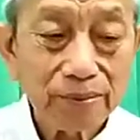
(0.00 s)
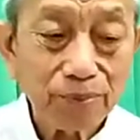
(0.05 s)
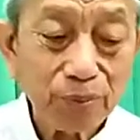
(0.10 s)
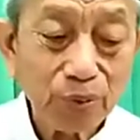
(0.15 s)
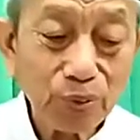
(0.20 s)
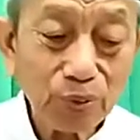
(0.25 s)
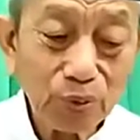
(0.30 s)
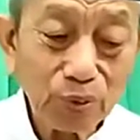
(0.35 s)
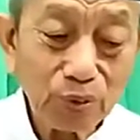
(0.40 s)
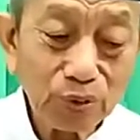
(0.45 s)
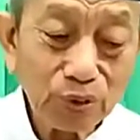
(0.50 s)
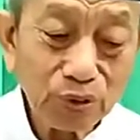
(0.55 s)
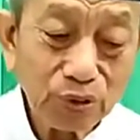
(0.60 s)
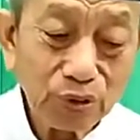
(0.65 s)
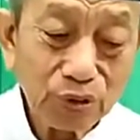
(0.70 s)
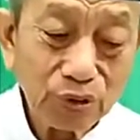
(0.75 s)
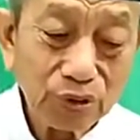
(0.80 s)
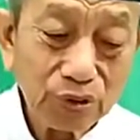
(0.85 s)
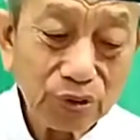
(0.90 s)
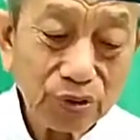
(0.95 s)
Purus.
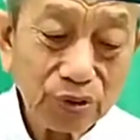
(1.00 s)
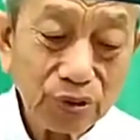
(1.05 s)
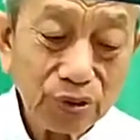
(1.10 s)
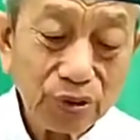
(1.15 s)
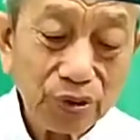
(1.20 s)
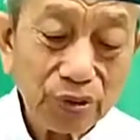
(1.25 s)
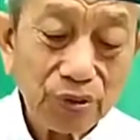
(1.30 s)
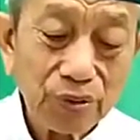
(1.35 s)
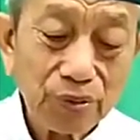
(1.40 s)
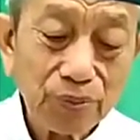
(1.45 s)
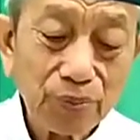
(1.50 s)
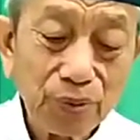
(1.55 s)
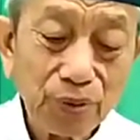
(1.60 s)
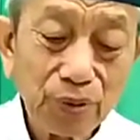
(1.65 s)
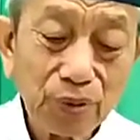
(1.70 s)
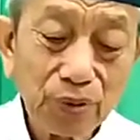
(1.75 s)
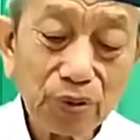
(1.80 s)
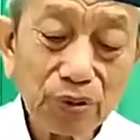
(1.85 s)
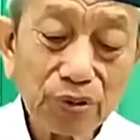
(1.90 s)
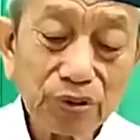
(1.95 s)

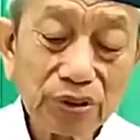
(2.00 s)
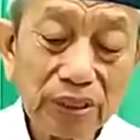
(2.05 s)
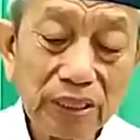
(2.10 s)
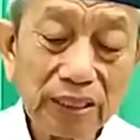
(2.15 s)
Purus